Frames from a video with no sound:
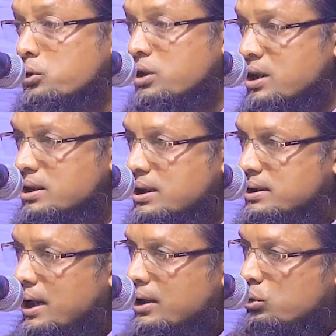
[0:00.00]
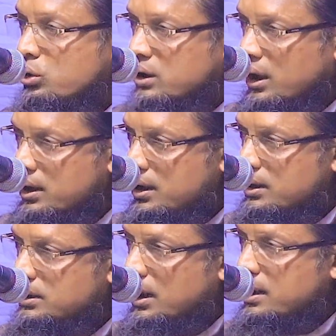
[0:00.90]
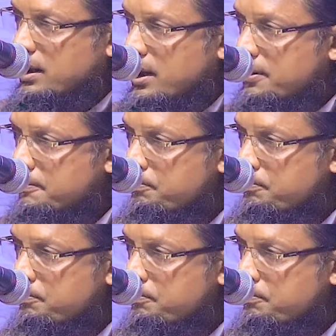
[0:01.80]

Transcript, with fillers: প্রতিনিধির দায়িত্ব থাকে কি থাকে না